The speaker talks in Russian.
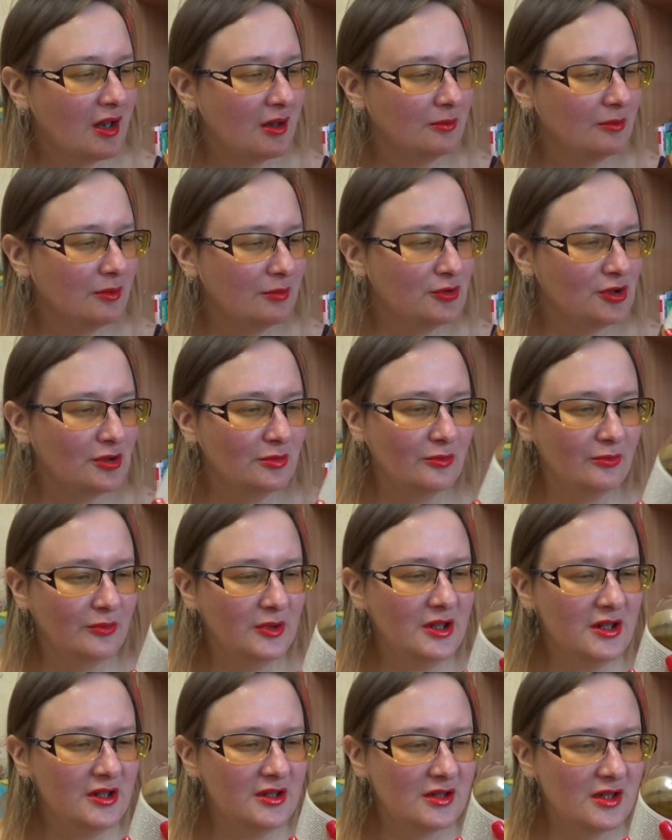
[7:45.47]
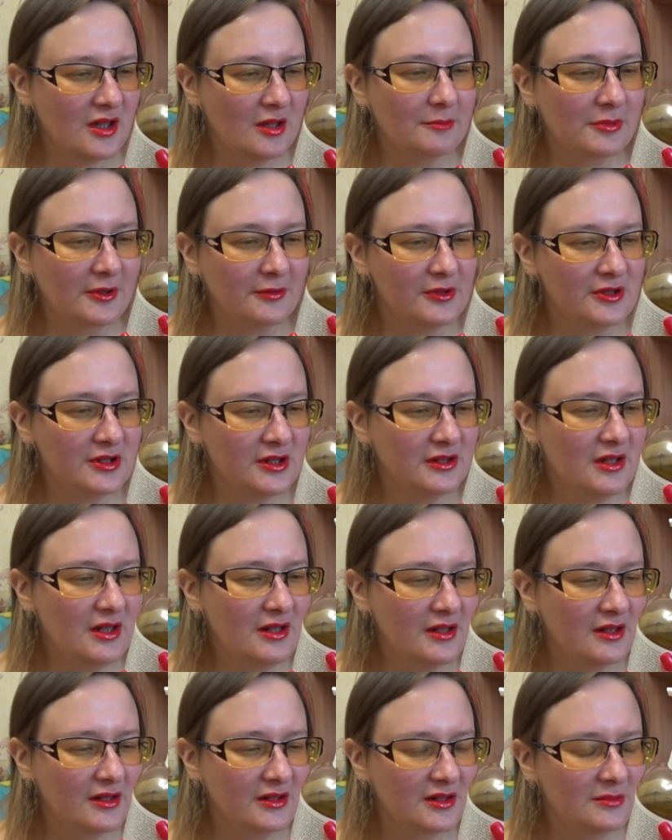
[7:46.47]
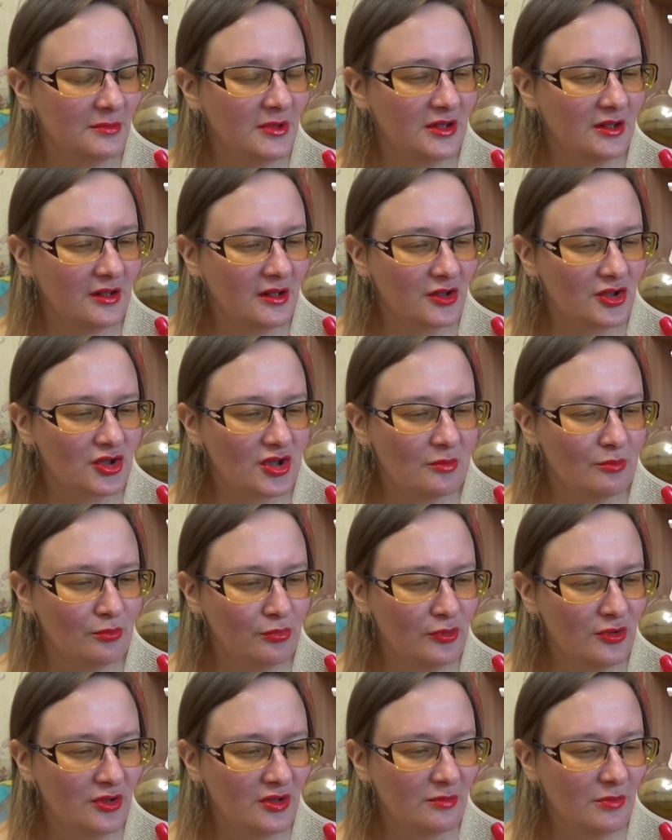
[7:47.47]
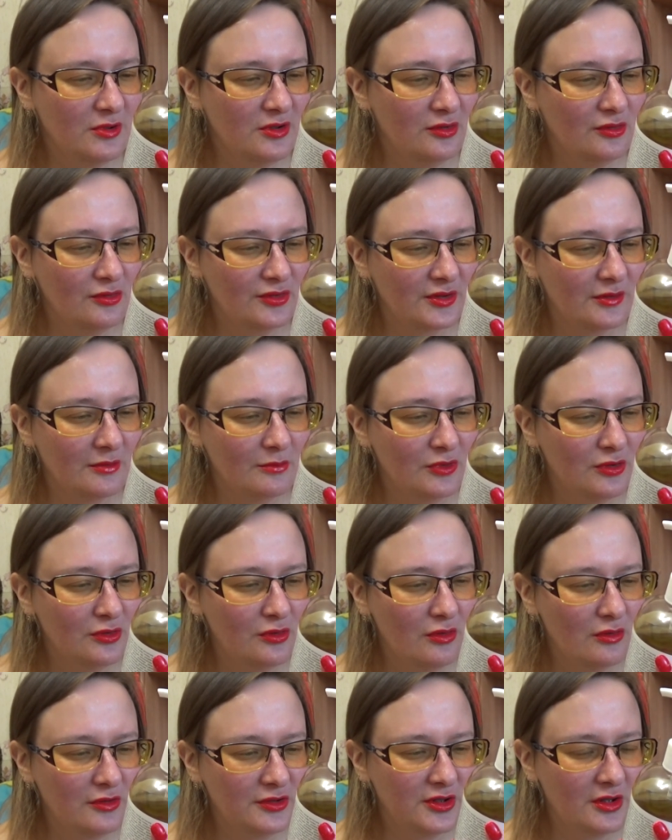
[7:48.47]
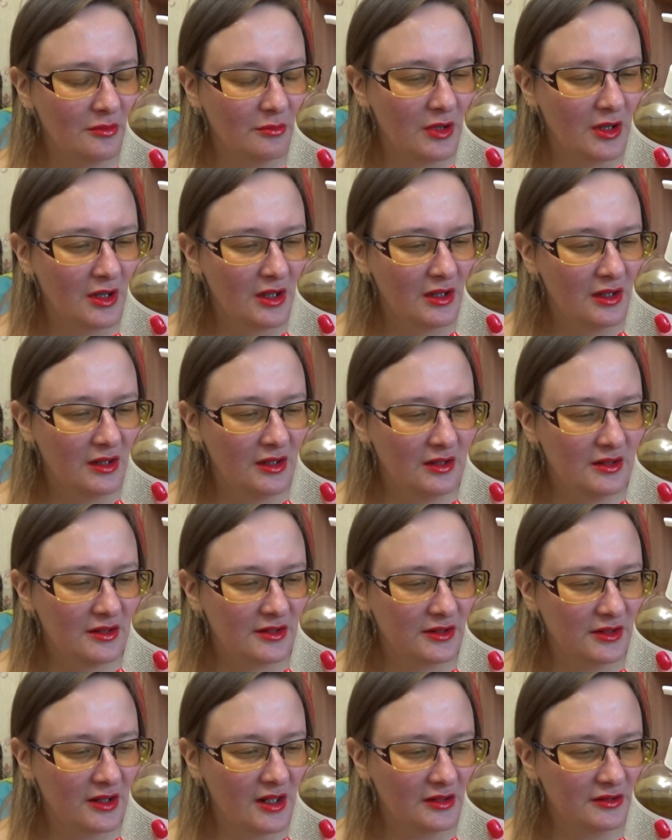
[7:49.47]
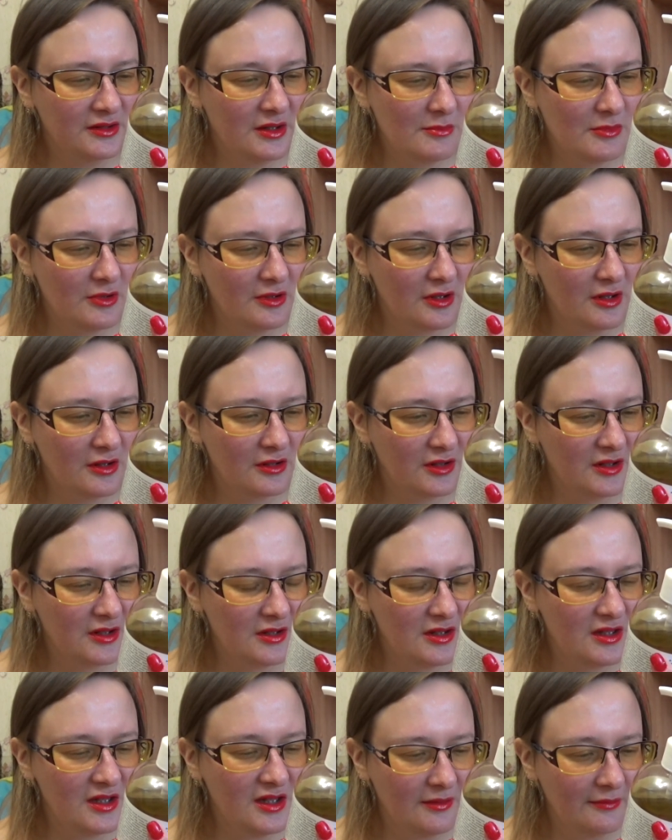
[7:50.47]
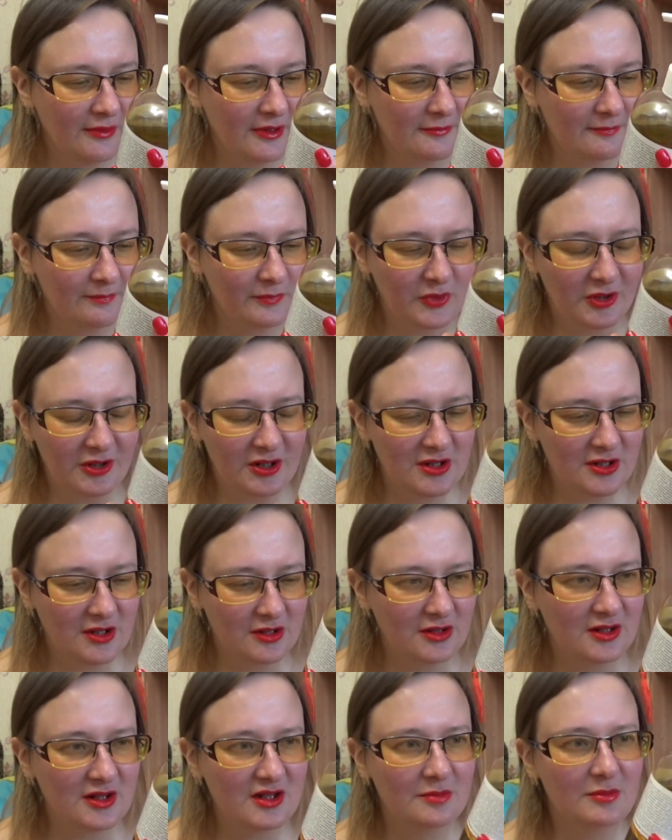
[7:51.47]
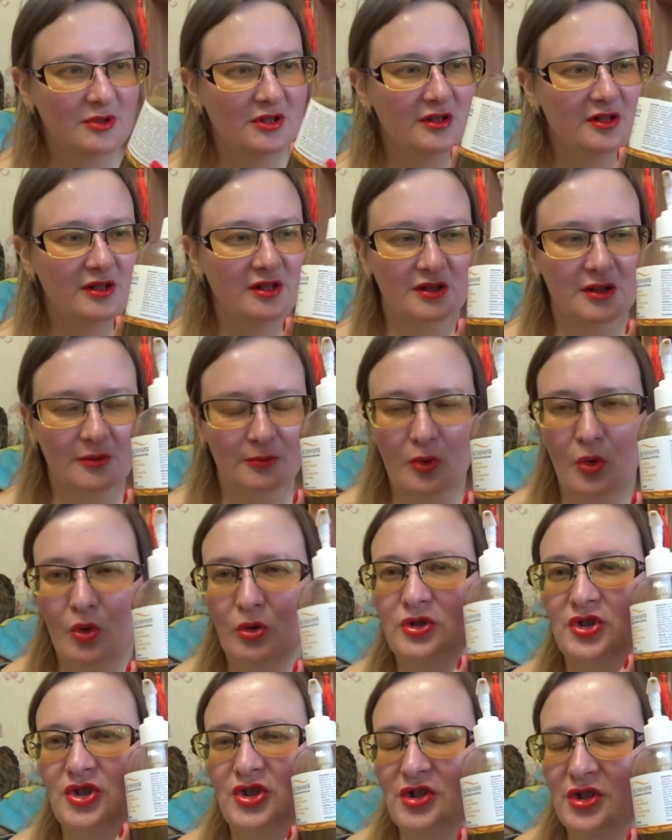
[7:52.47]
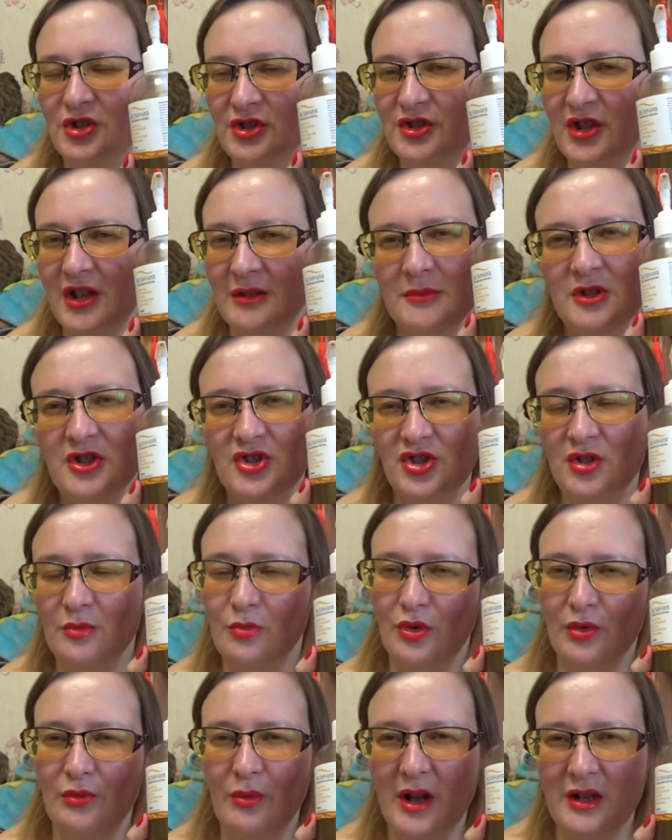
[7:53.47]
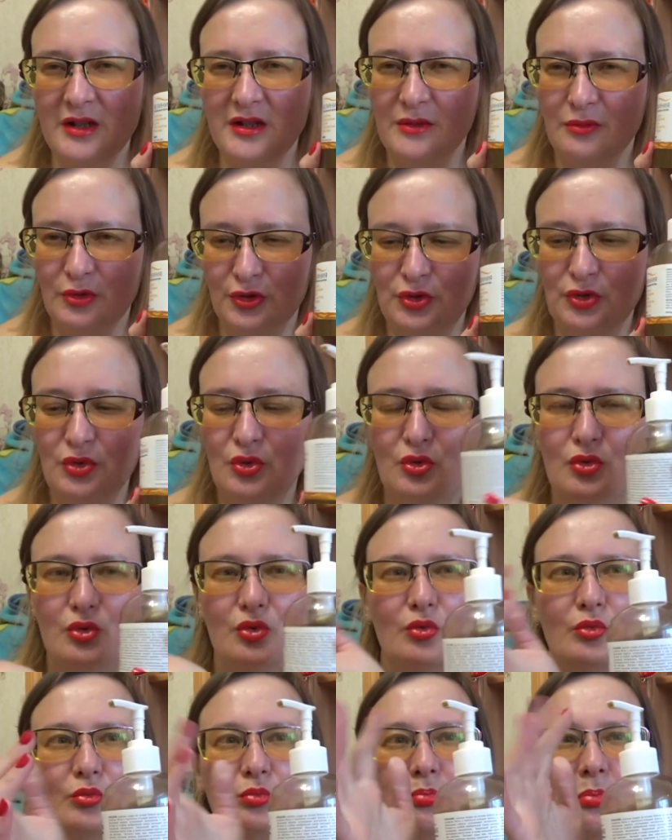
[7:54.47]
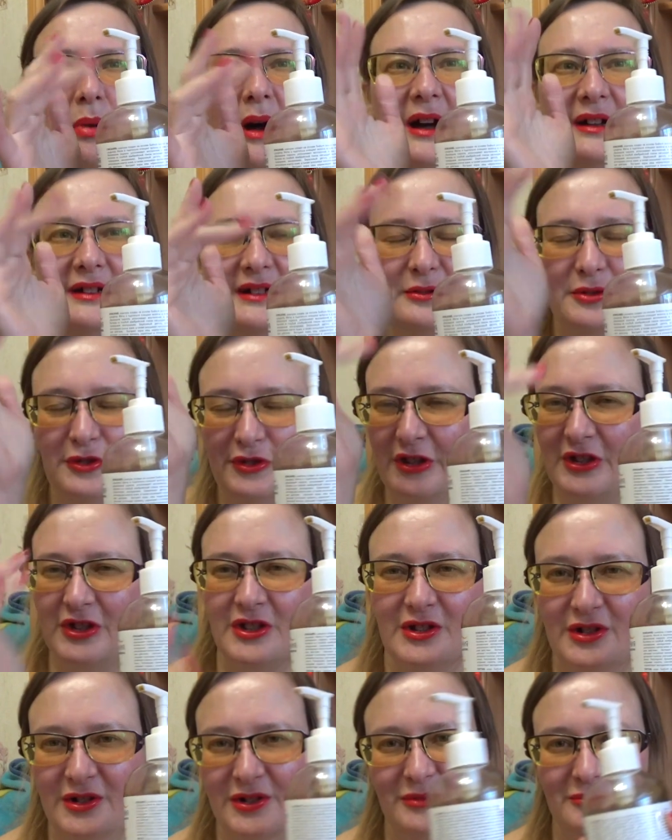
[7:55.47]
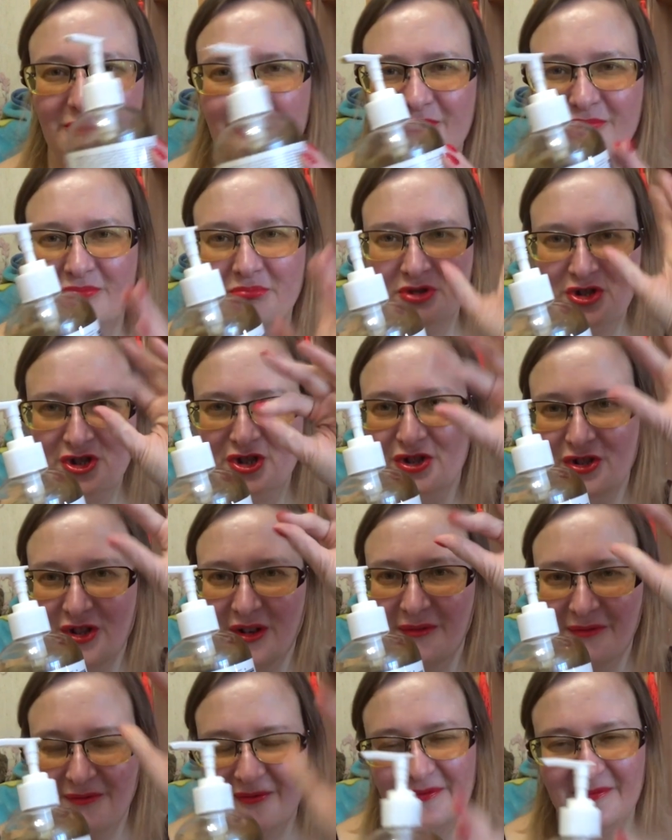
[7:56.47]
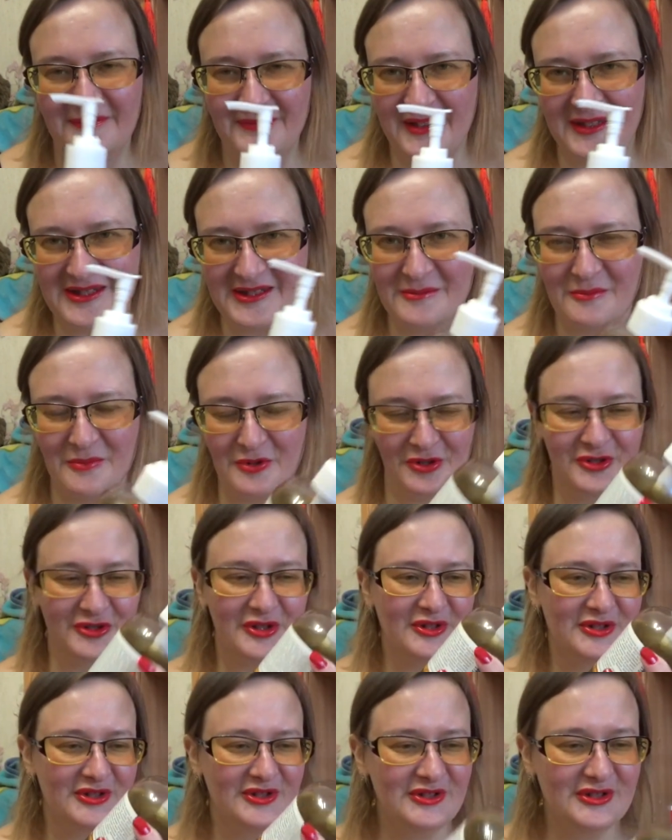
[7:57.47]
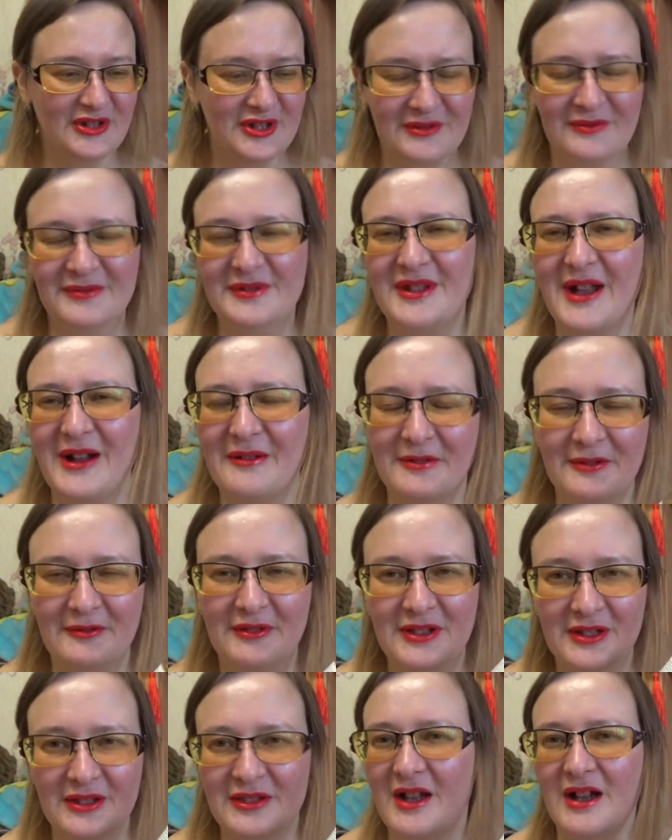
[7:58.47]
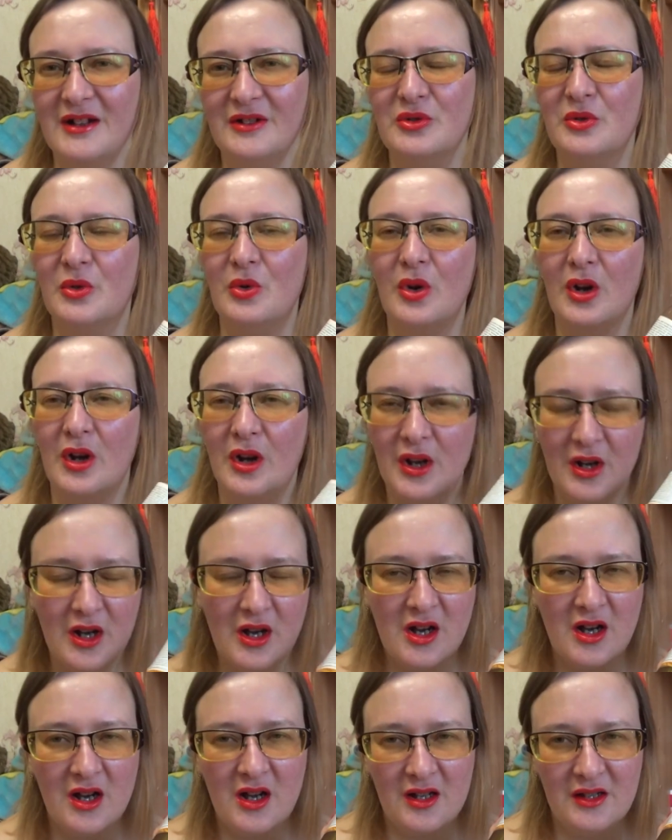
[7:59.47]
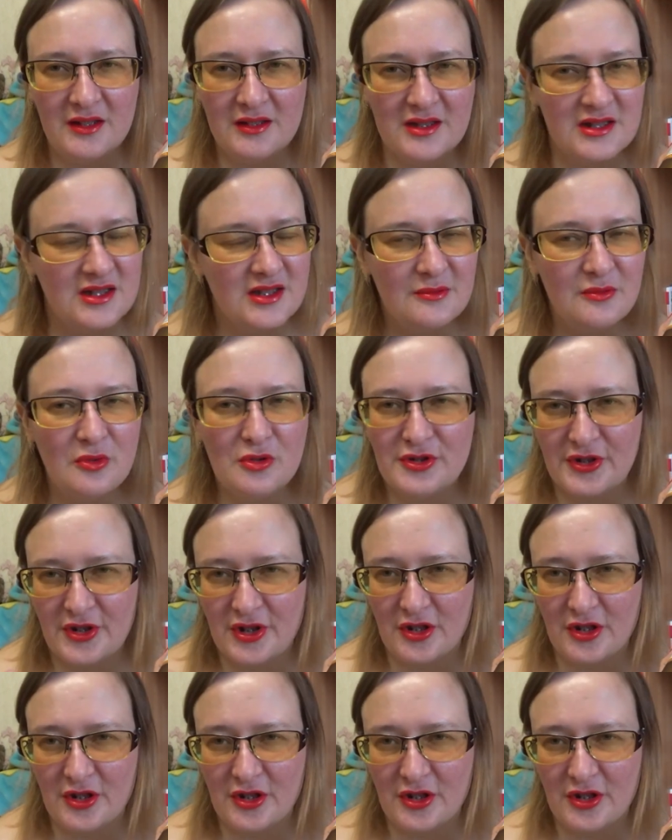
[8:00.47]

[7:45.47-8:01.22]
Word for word: В общем, Вилиния – профессиональная косметика, шампунь с березовым дегтем и экстрактом коры ивы, 330 мл. Очень экономичный, буквально вот, ну, пара вот таких пшиков, если можно так сказать, выдавливаний на руку. Если волосы